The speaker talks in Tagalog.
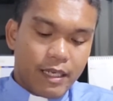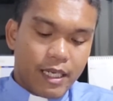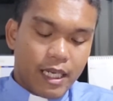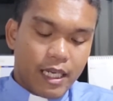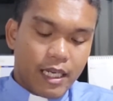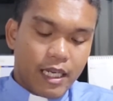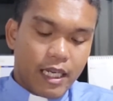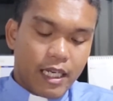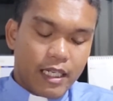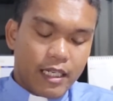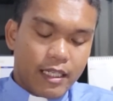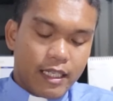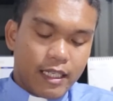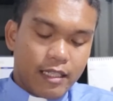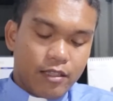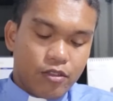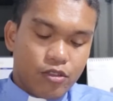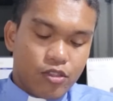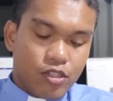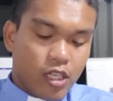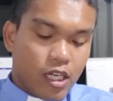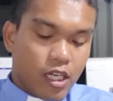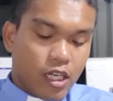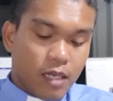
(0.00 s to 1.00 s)
managan
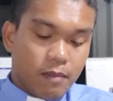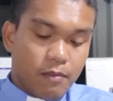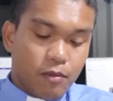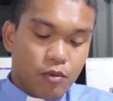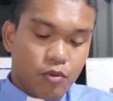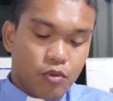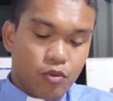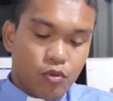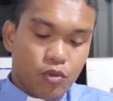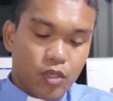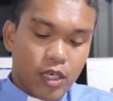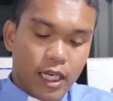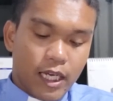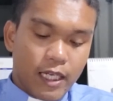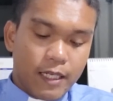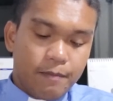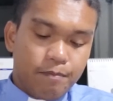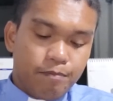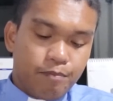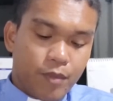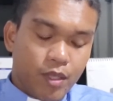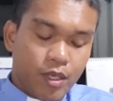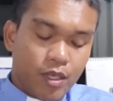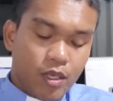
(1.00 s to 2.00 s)
ngadto sa
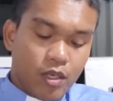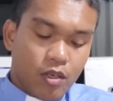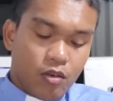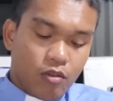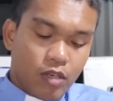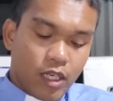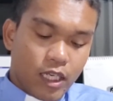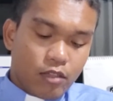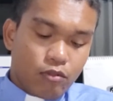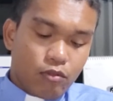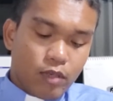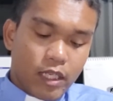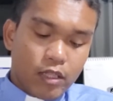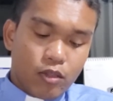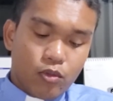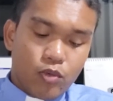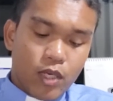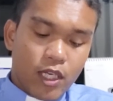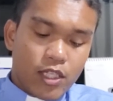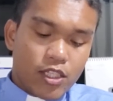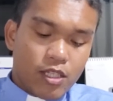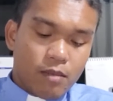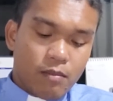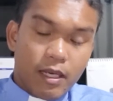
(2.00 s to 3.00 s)
kabungturan ug katong
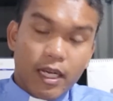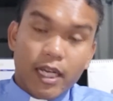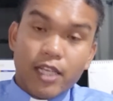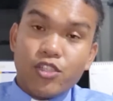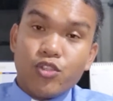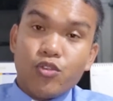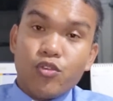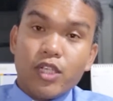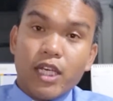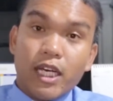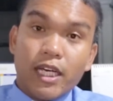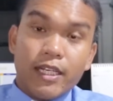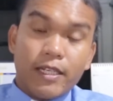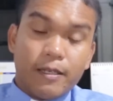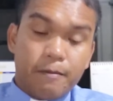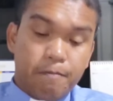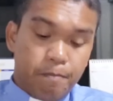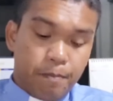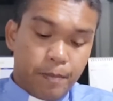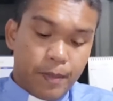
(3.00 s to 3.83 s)
atua sa mga syudad